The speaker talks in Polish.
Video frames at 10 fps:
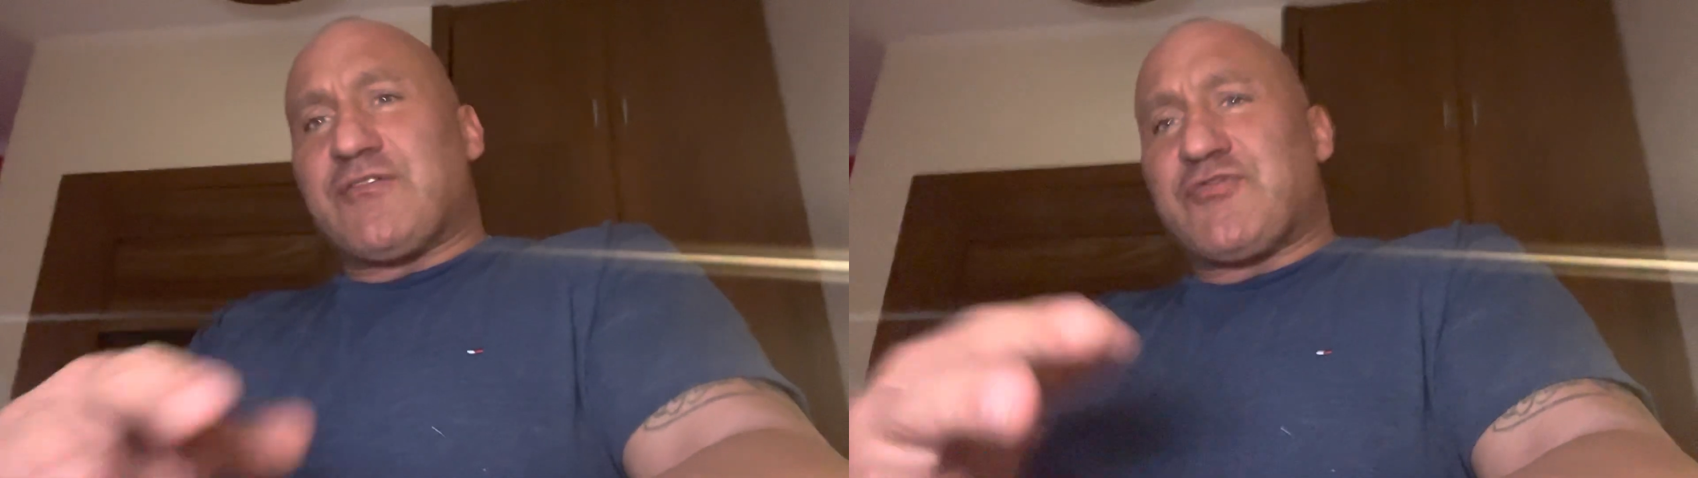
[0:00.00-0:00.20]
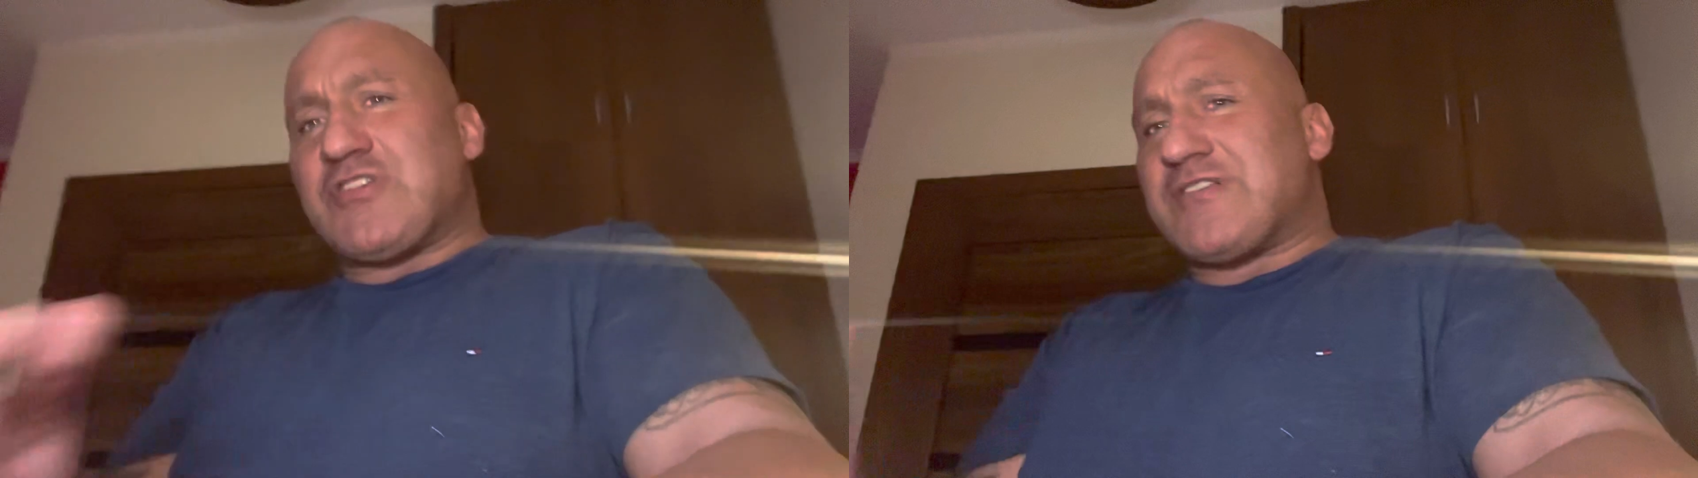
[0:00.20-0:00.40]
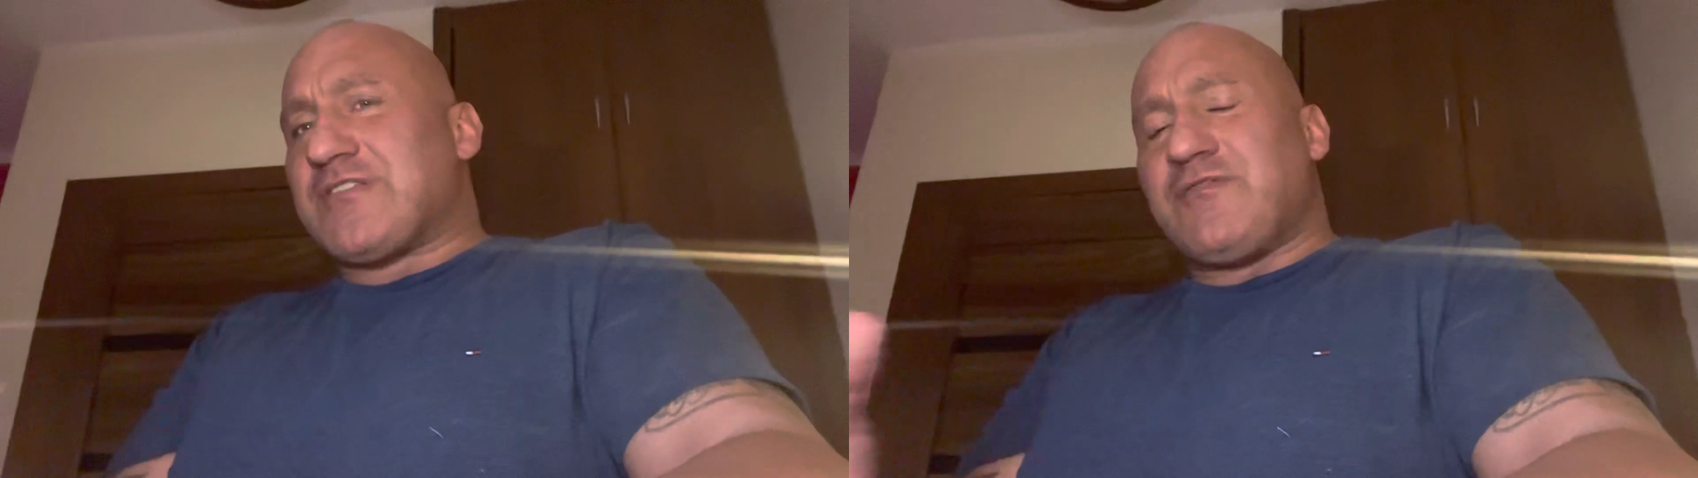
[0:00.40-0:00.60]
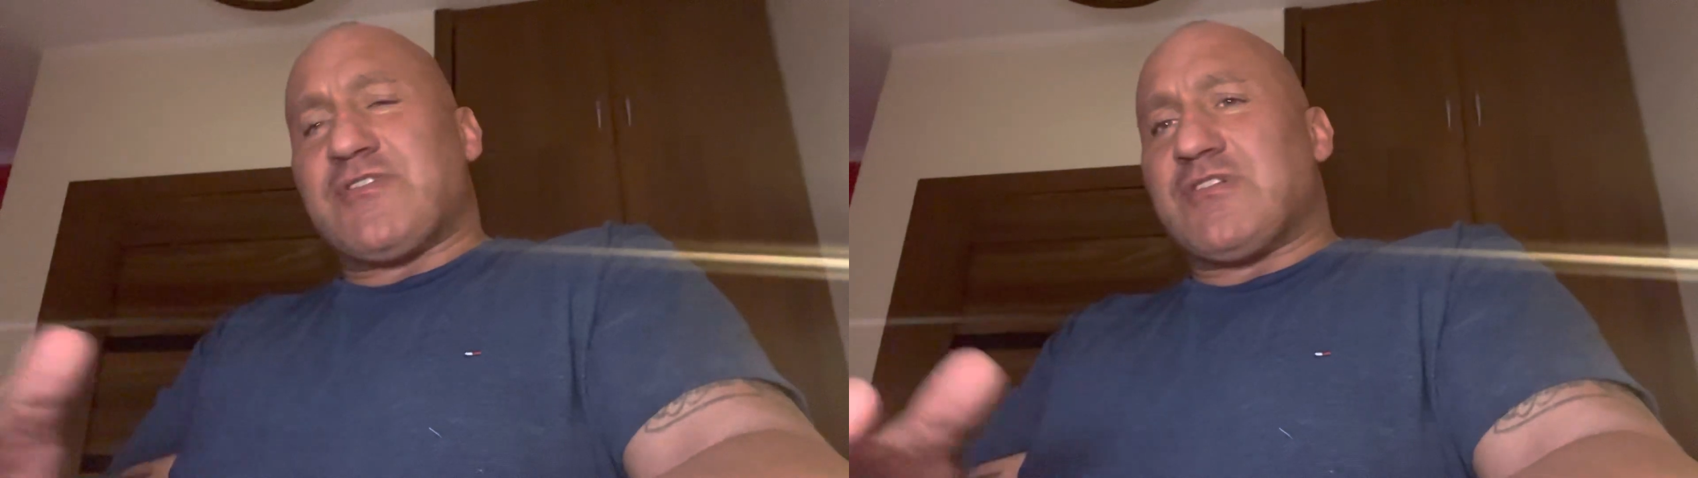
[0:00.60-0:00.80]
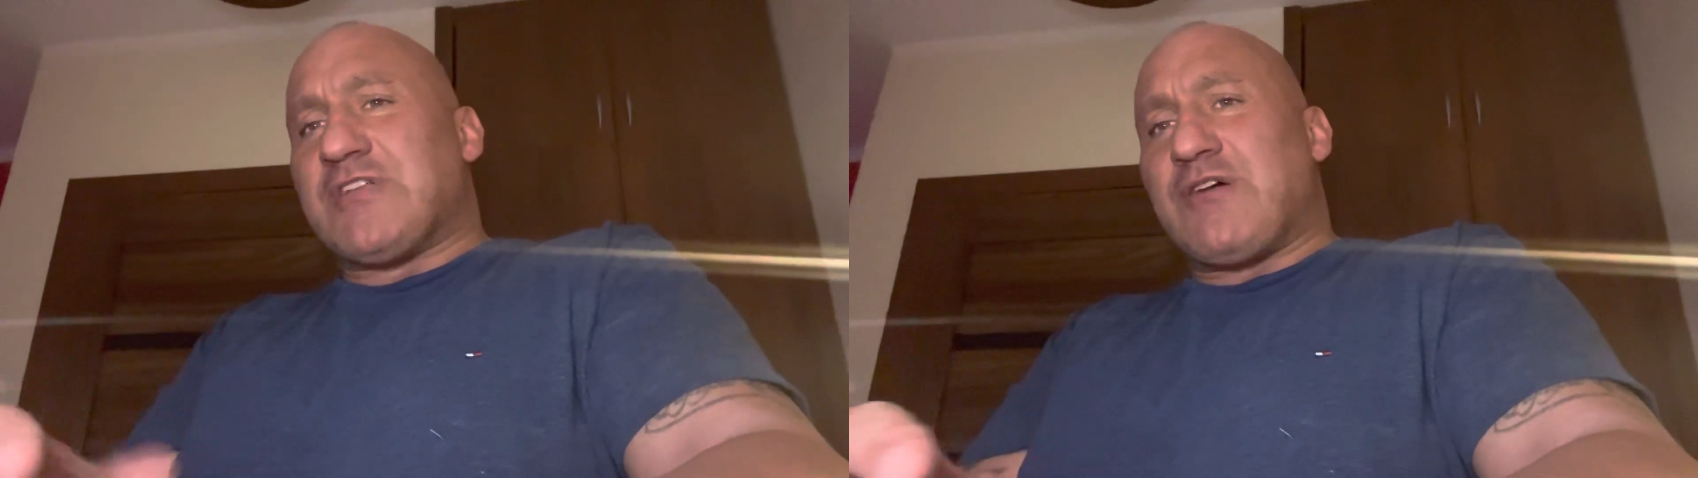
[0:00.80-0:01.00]
wszystko
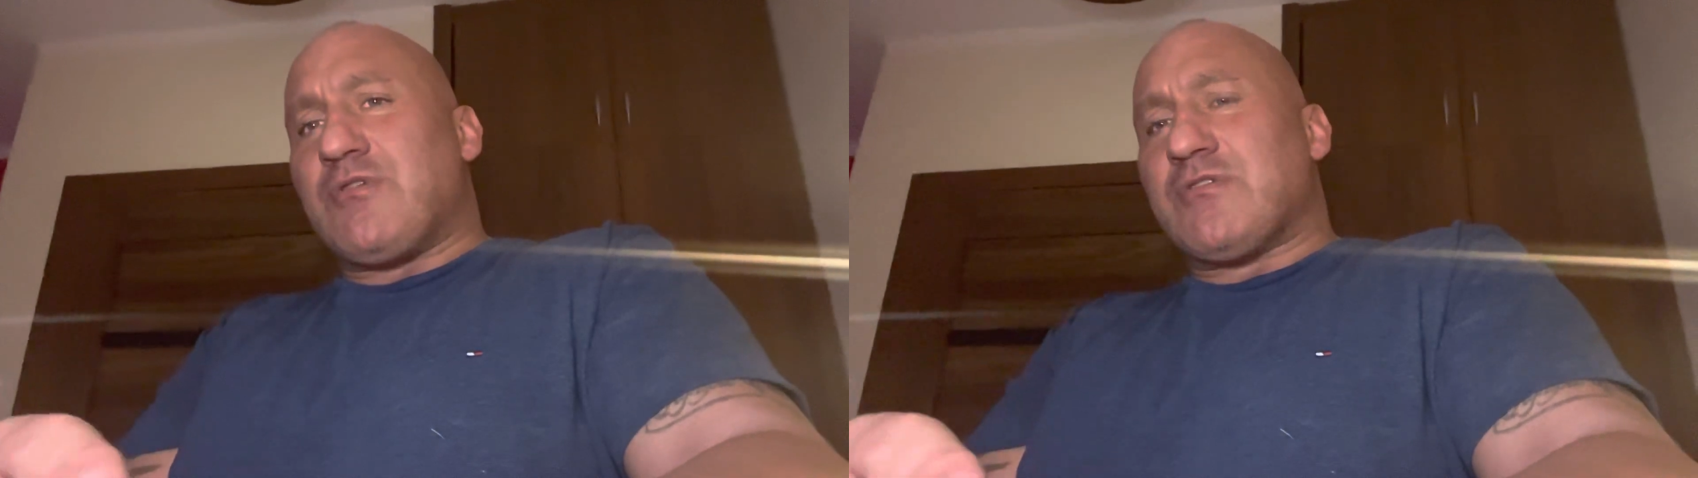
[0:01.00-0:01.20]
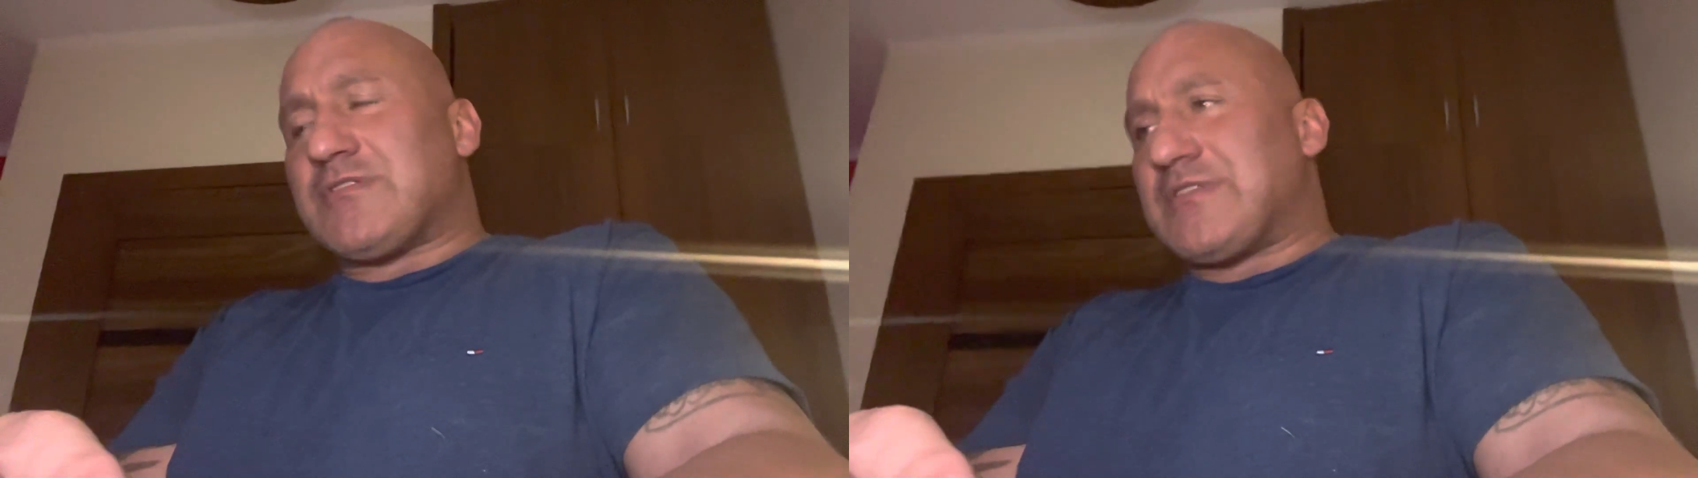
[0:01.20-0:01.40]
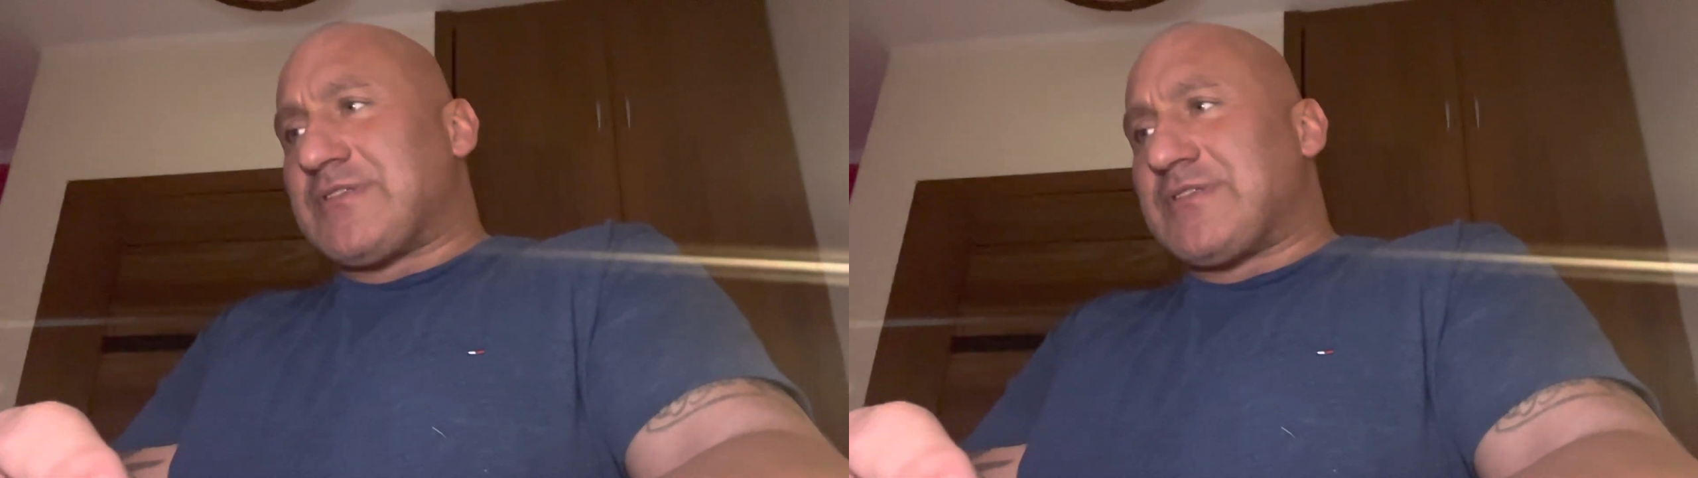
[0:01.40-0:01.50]
wyglądało